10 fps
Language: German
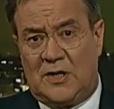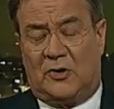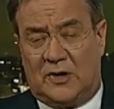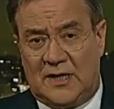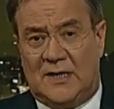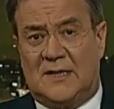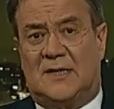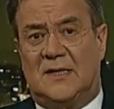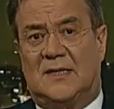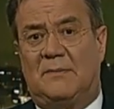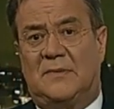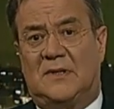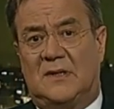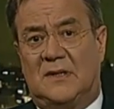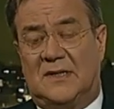sondern
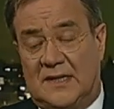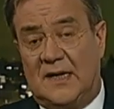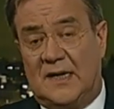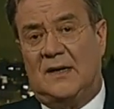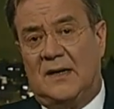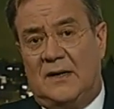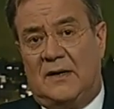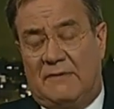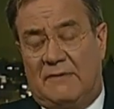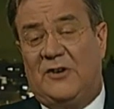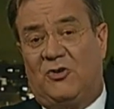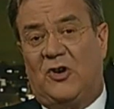insgesamt sehen, welche